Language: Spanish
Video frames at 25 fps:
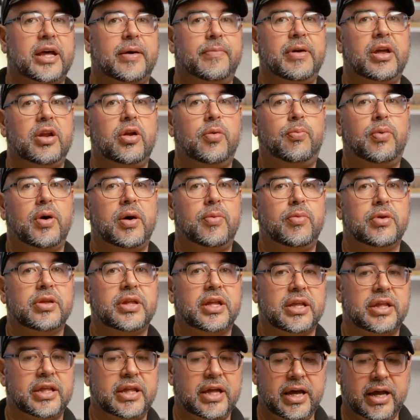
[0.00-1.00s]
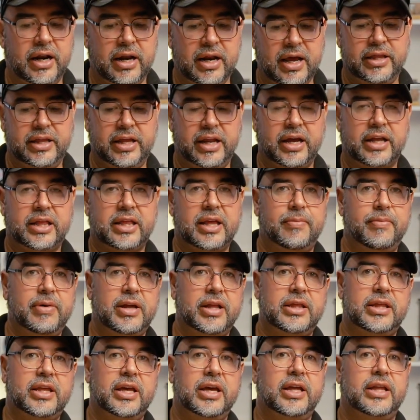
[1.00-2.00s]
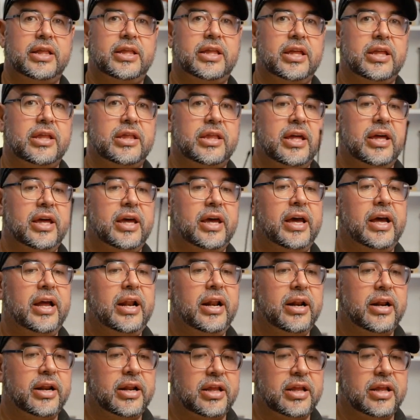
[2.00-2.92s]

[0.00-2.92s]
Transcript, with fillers: También lo podemos hacer directamente desde el